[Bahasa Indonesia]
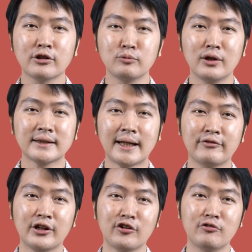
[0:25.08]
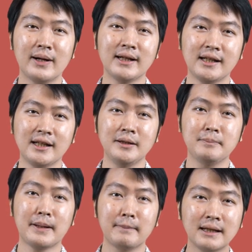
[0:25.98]
formula Time Value of Money,
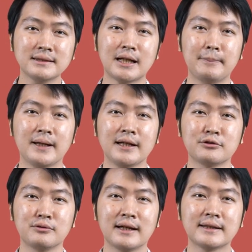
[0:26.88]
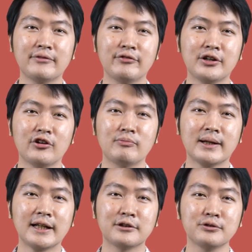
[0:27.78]
memang cara penghitungan Time Value of
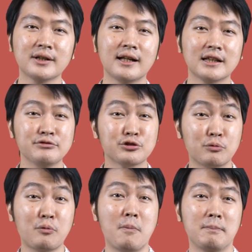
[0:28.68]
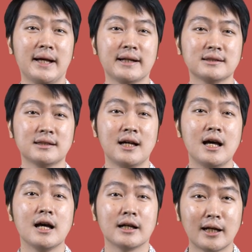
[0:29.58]
Money itu relatif cukup kompleks.
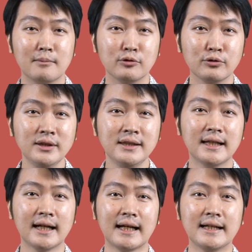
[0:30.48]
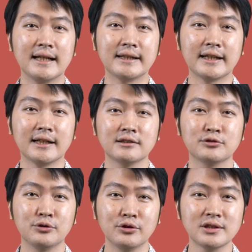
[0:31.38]
Namun, dengan adanya
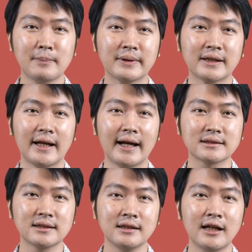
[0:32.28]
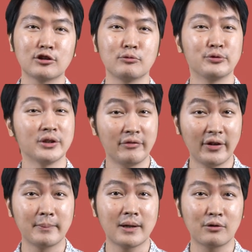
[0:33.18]
tool seperti Excel ataupun
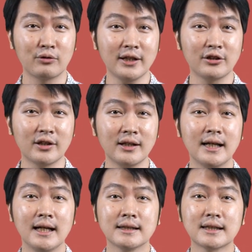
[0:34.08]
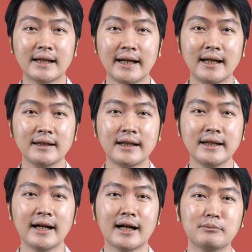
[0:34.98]
TVM Calculator, terlihat
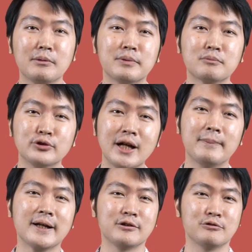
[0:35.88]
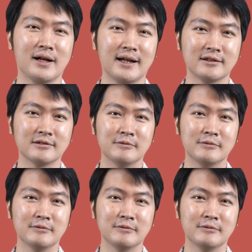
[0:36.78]
ini akan mempermudah penghitungan.